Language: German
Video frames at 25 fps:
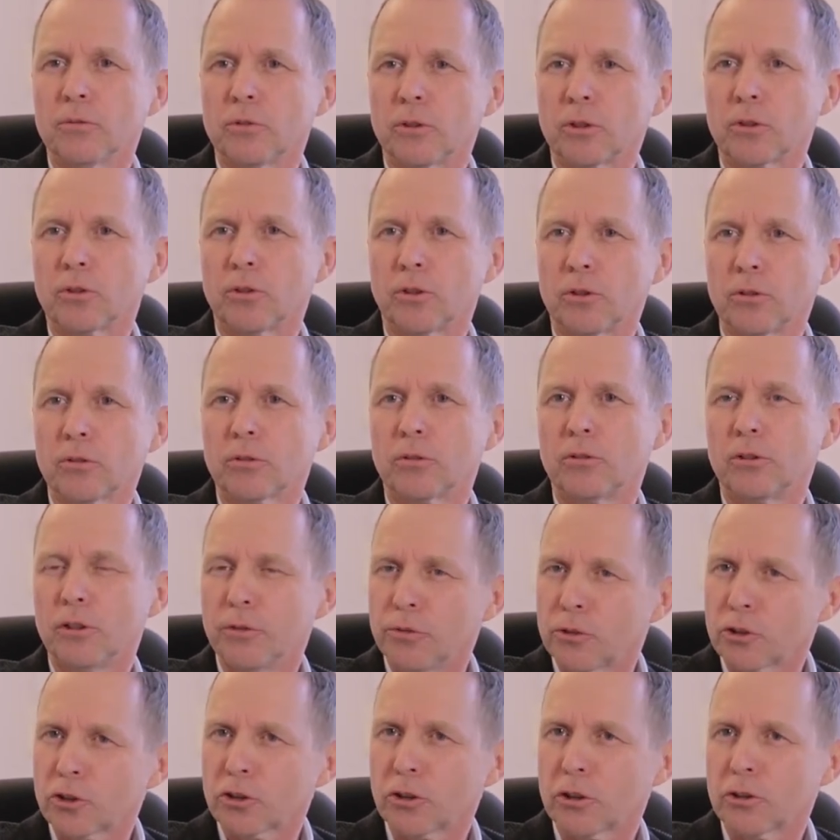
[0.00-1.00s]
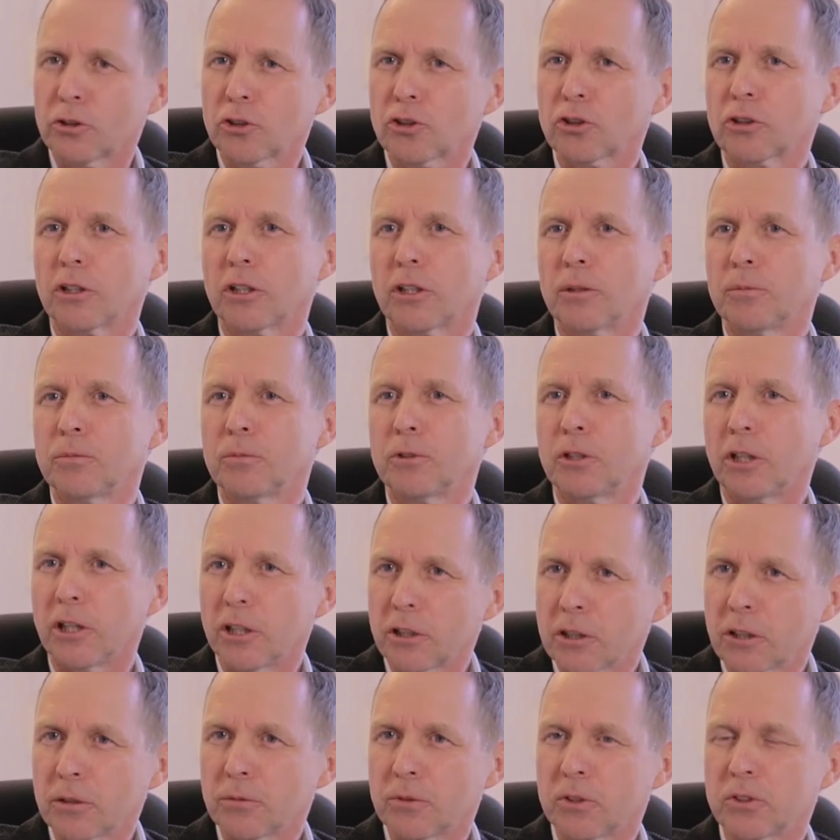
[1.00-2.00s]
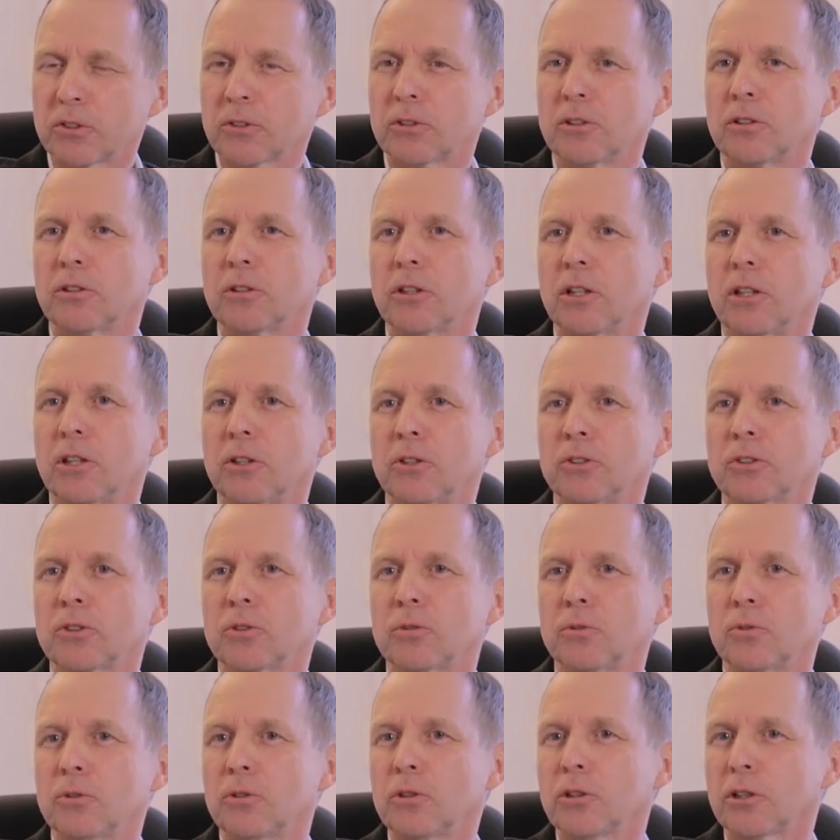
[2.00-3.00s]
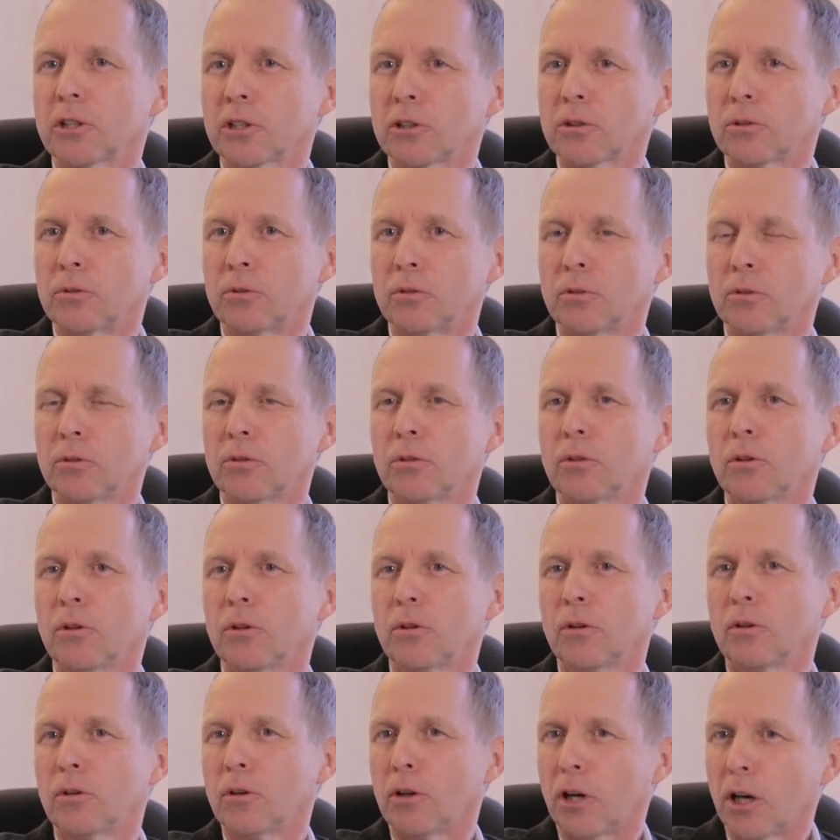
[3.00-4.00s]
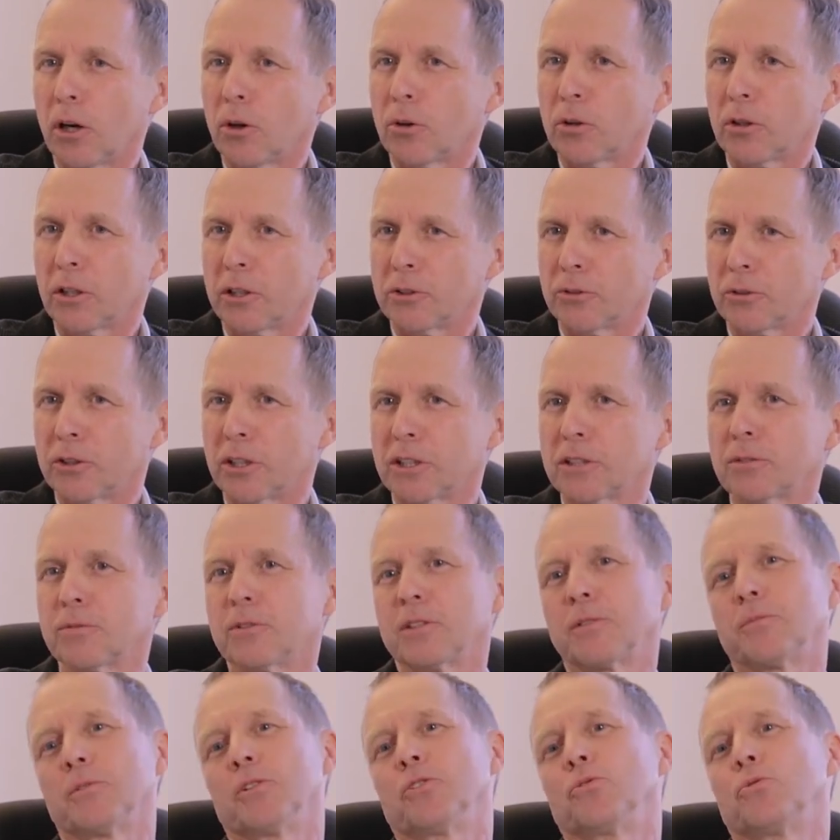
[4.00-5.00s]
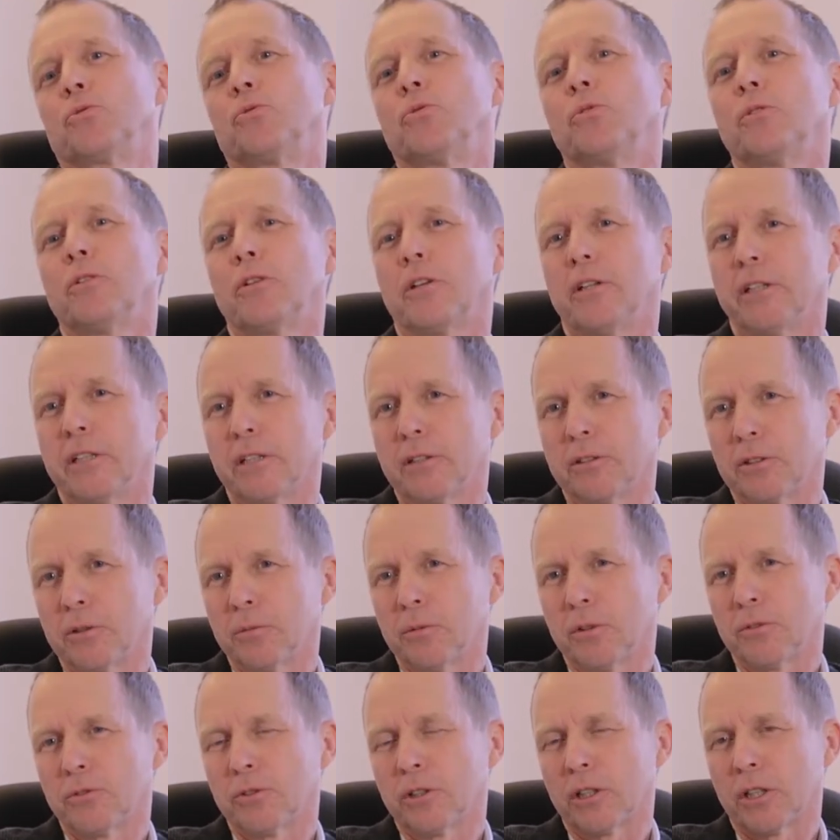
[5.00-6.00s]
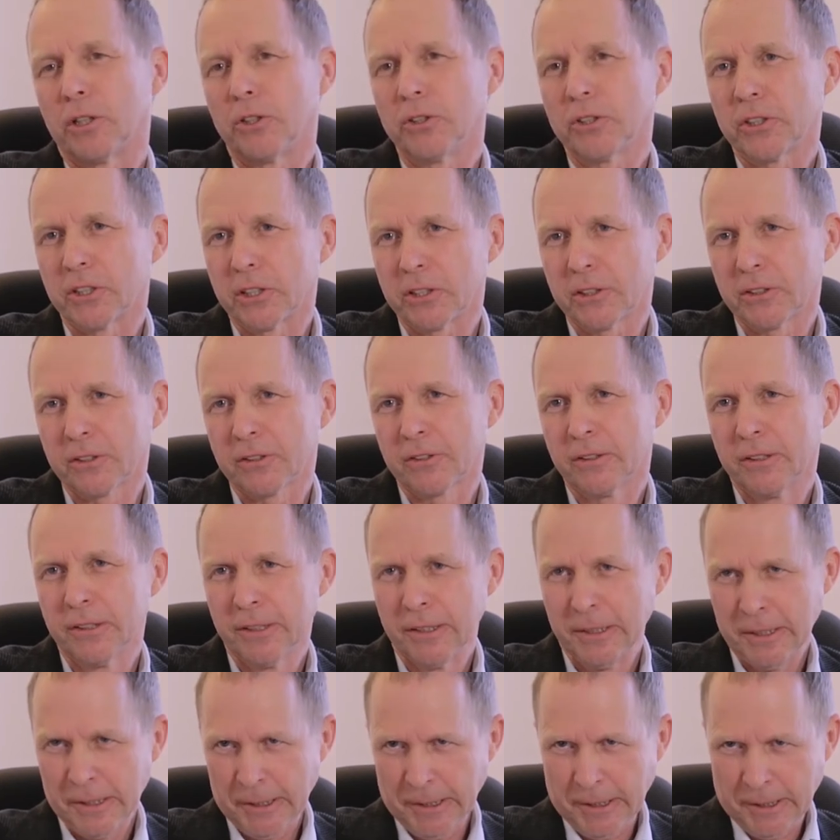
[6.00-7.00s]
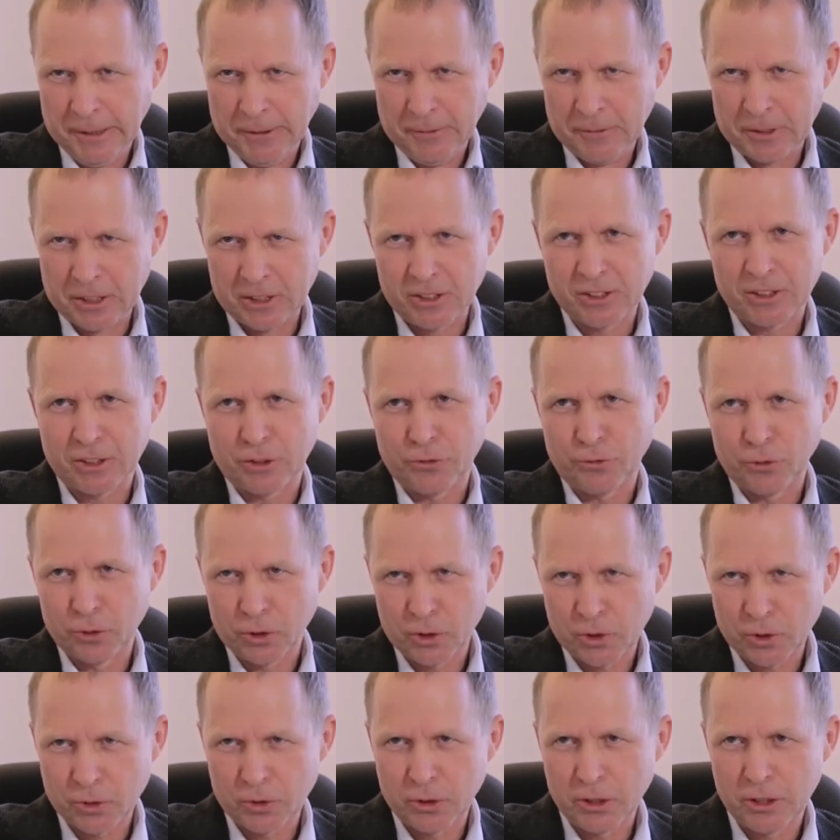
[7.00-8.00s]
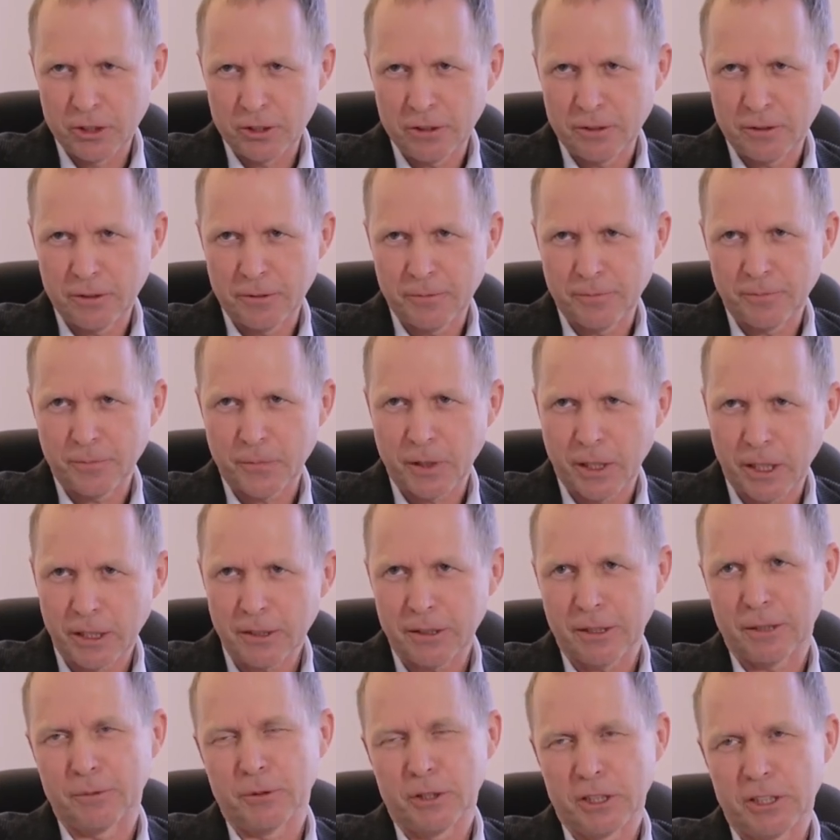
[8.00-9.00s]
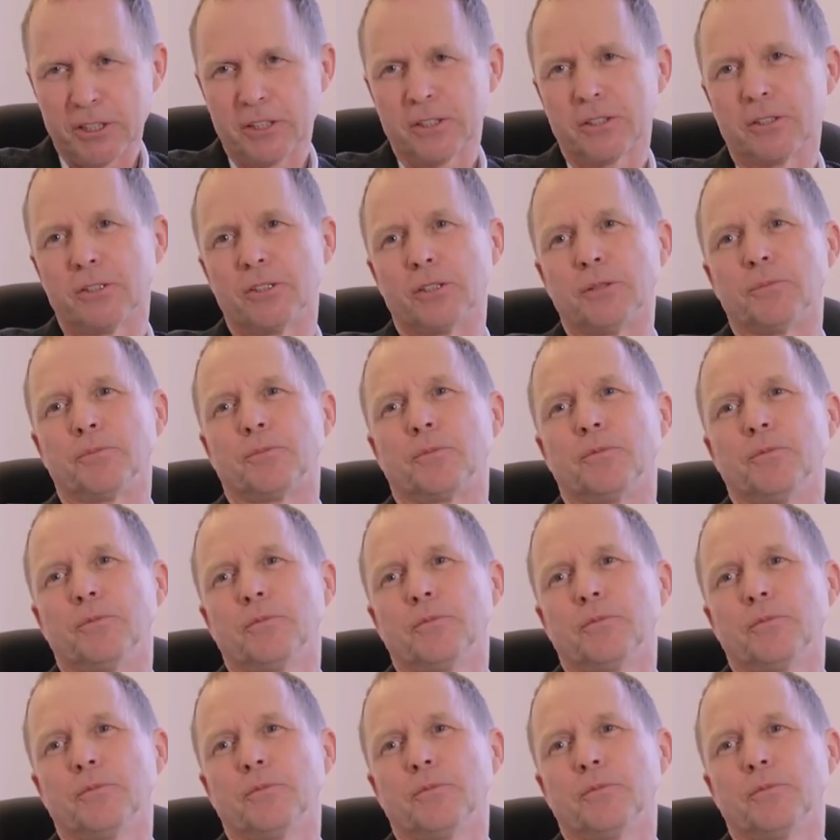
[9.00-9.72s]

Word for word: Wir konnten Lieferscheine schreiben, die LKWs gingen raus und die Rechnungen auch. Also das, was man so grundlegend immer voraussetzt, dass es auch funktioniert, hat am 1.7.